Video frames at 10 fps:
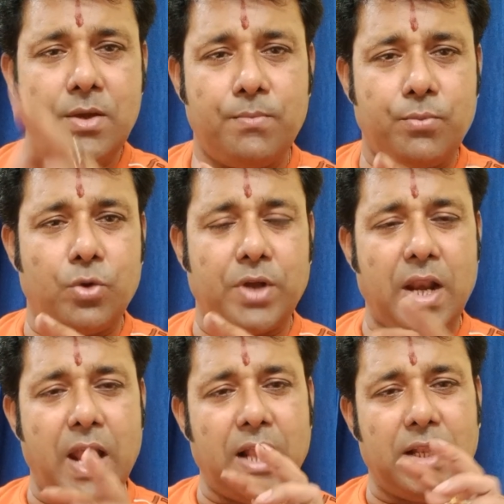পুরোটাই
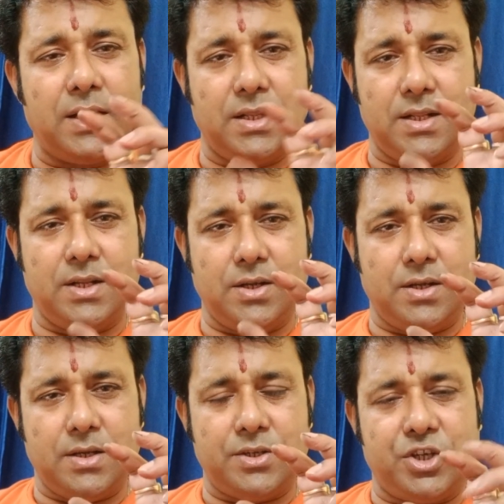লাল
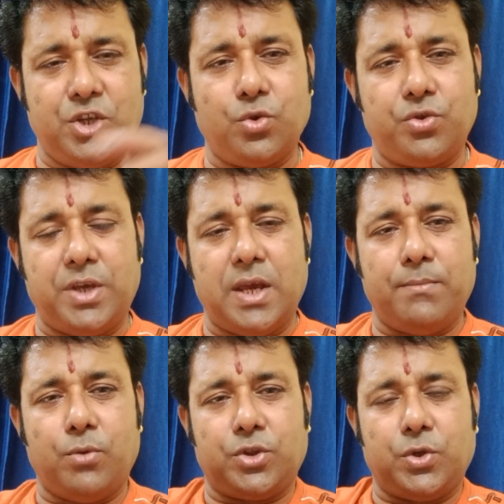সিঁদুর দিয়ে
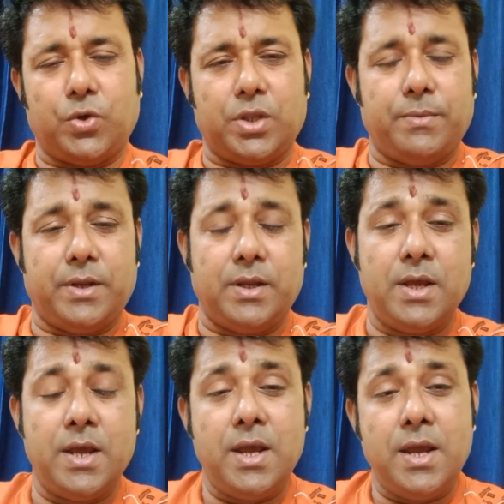ভর্তি করে দেবেন
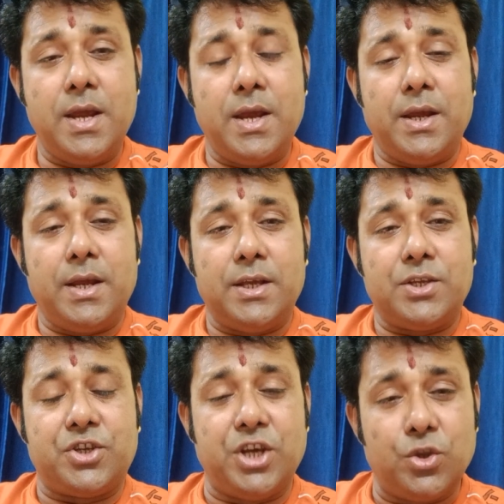
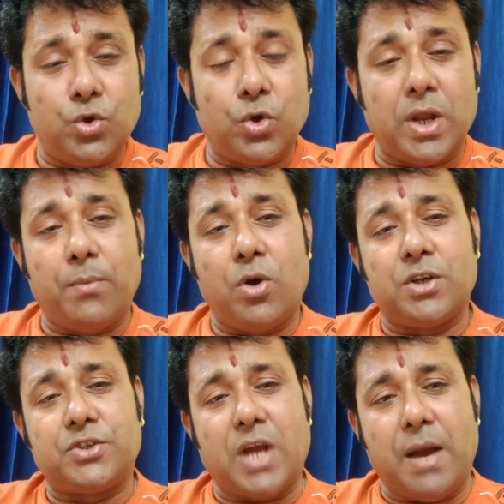সিঁদুর এবং
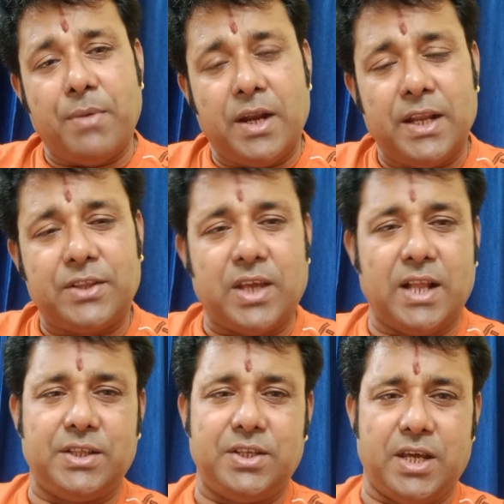চামেলি তেল
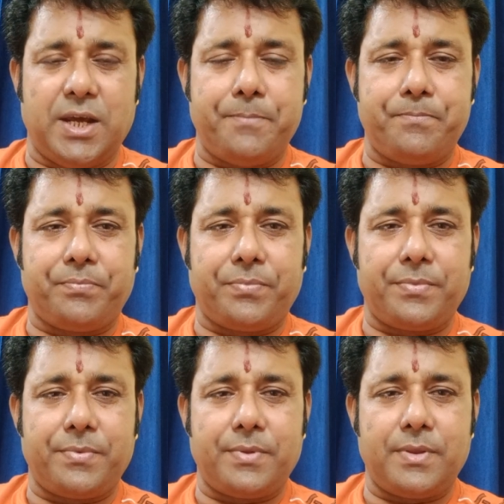দিয়ে
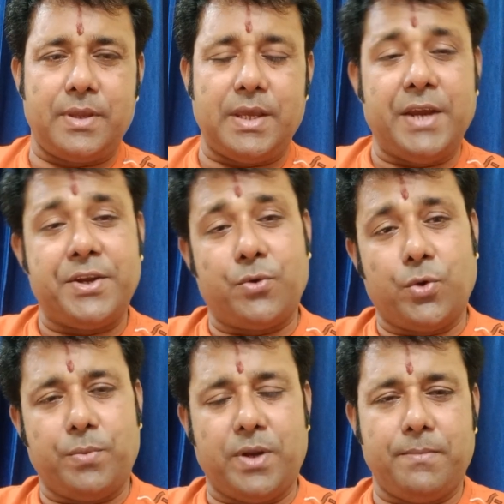এটি
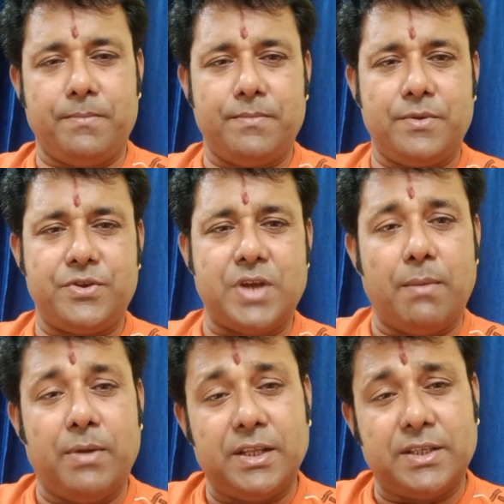করবেন
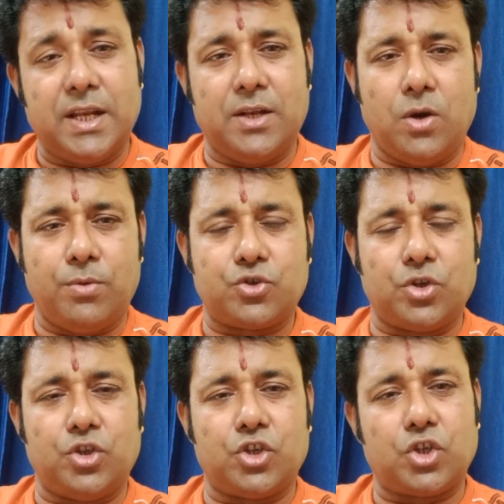চামেলি তেল
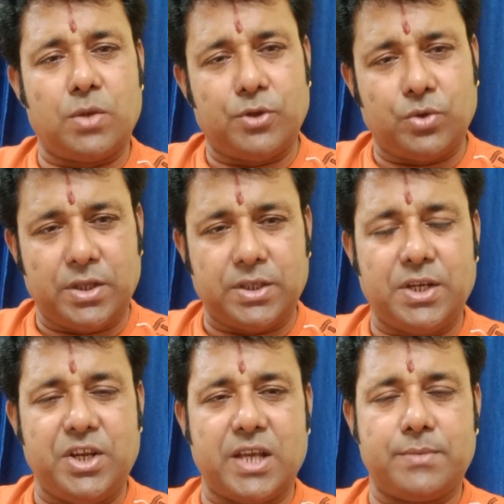অবশ্যই দশকর্মা দোকান থেকে
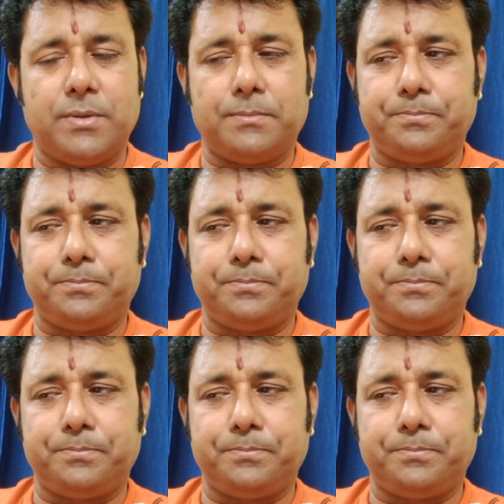নিয়ে আসবেন